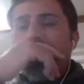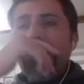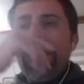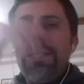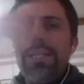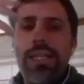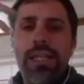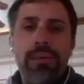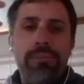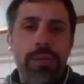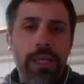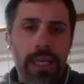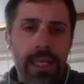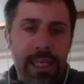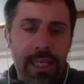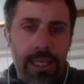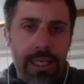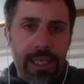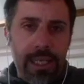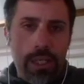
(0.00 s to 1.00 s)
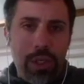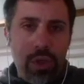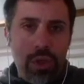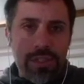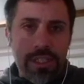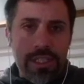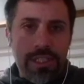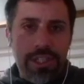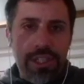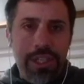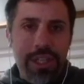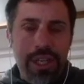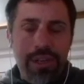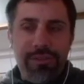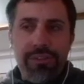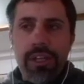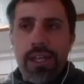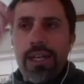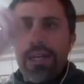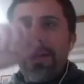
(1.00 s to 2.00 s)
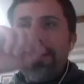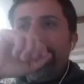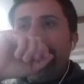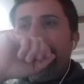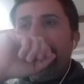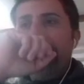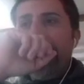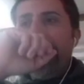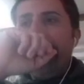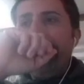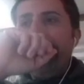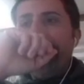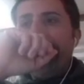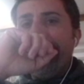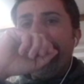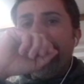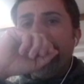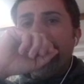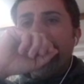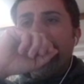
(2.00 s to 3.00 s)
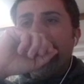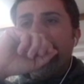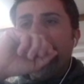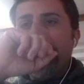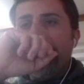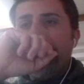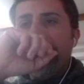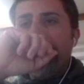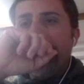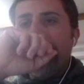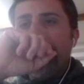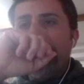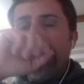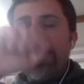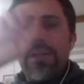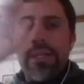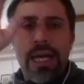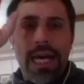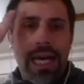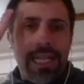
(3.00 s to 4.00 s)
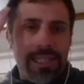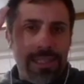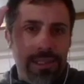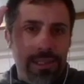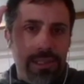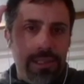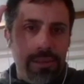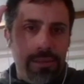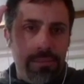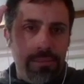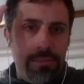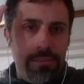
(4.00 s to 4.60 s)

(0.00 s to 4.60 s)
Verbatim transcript: di capire che cosa significa il prefisso anti.